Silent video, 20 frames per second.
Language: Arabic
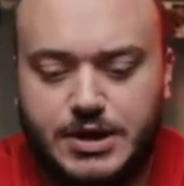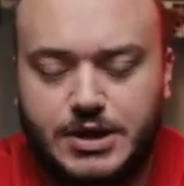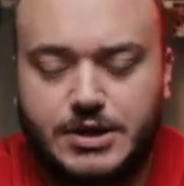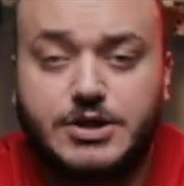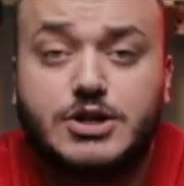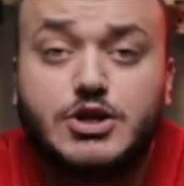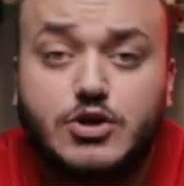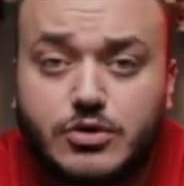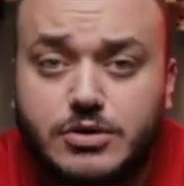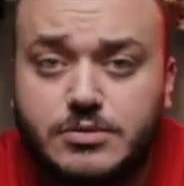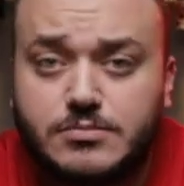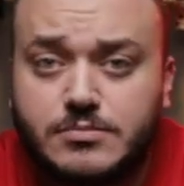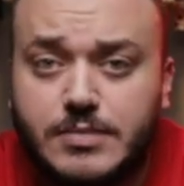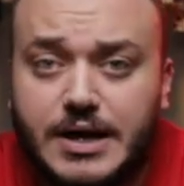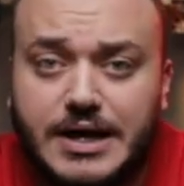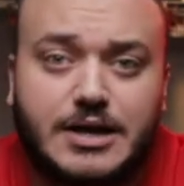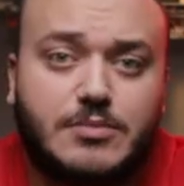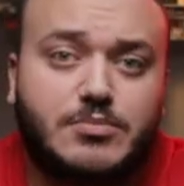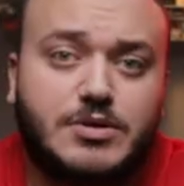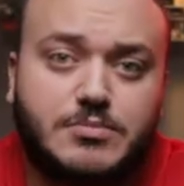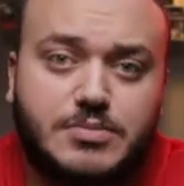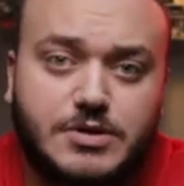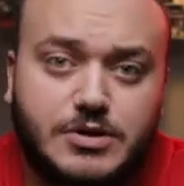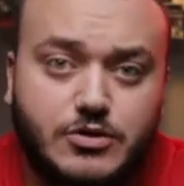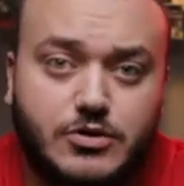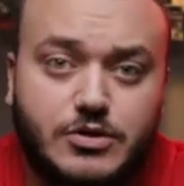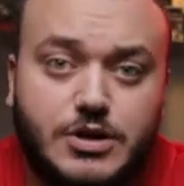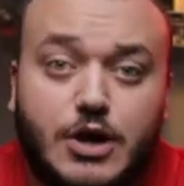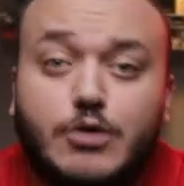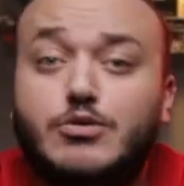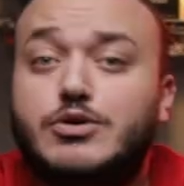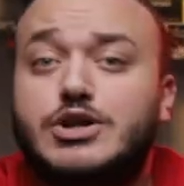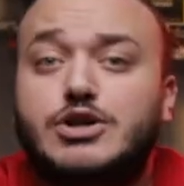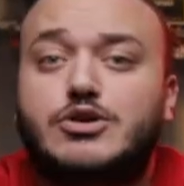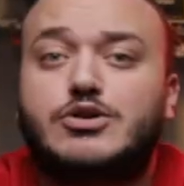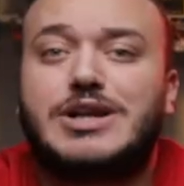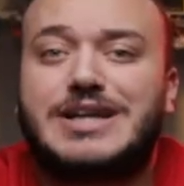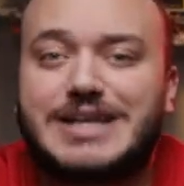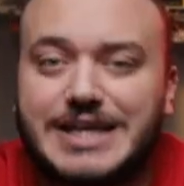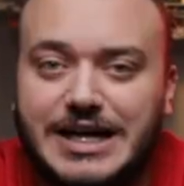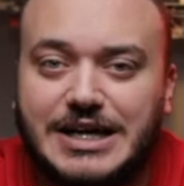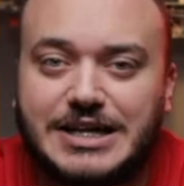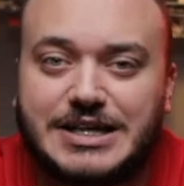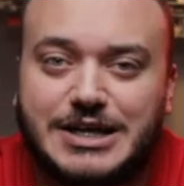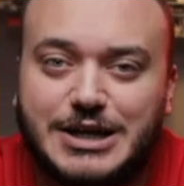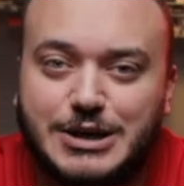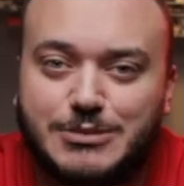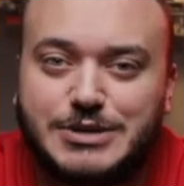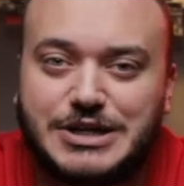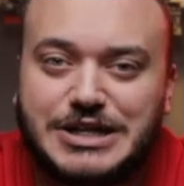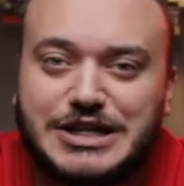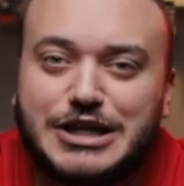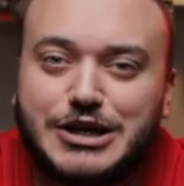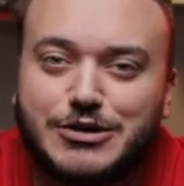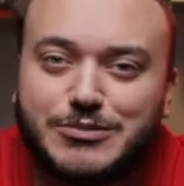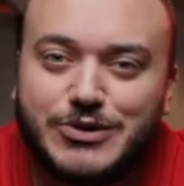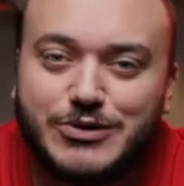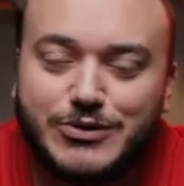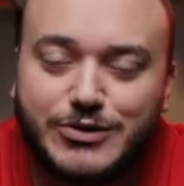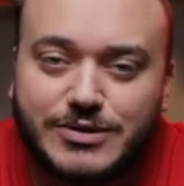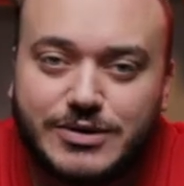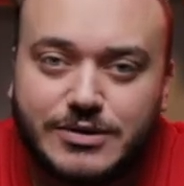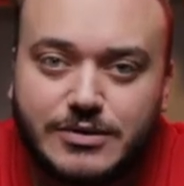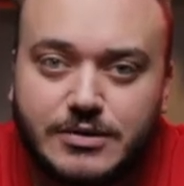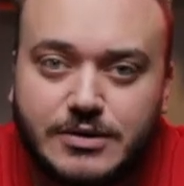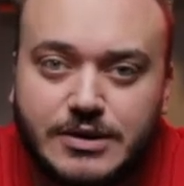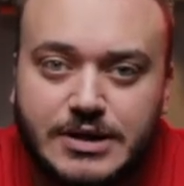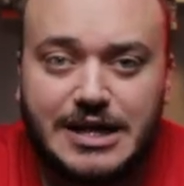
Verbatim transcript: النيون انا بيب النيون او النيون الكعكي اللي بنحكي له بالاردن